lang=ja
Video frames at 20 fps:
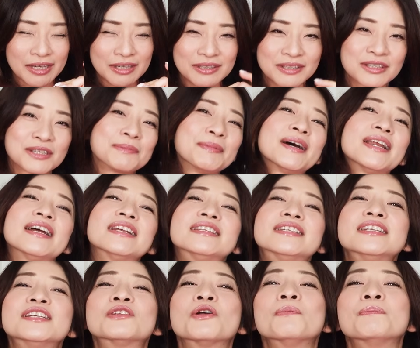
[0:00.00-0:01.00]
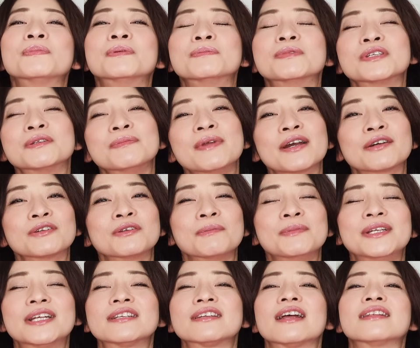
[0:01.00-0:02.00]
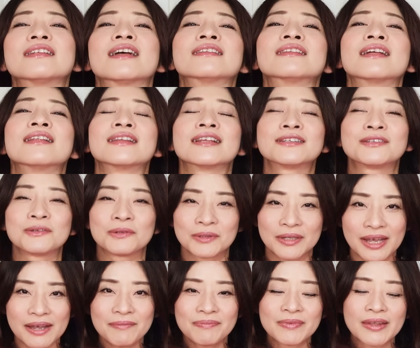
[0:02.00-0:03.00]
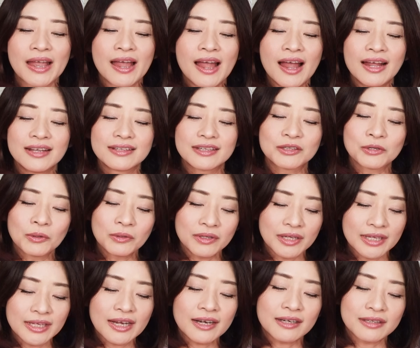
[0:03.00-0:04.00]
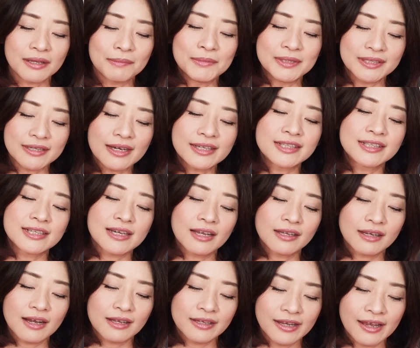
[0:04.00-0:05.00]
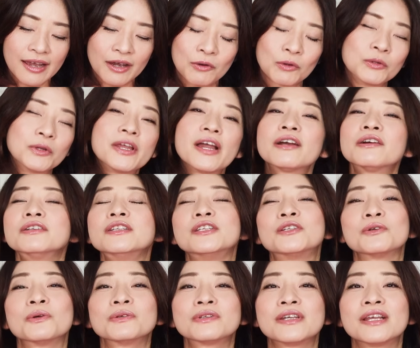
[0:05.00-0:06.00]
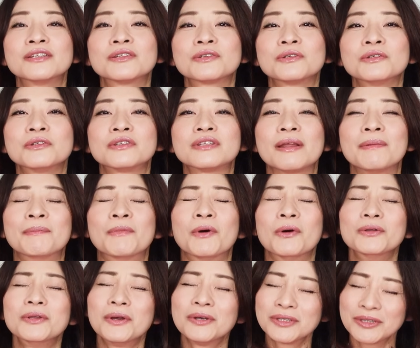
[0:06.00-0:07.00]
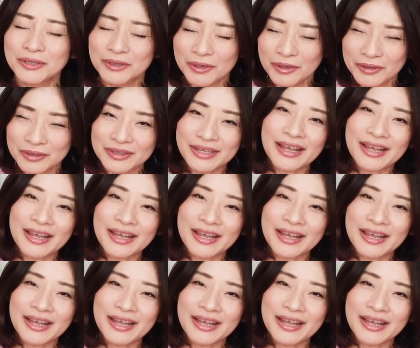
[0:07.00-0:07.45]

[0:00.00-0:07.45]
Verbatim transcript: なく素晴らしいトップ娘役の皆さんだったんですよね。で、そんな中で美咲ちゃんがね、この役に挑戦するってものすご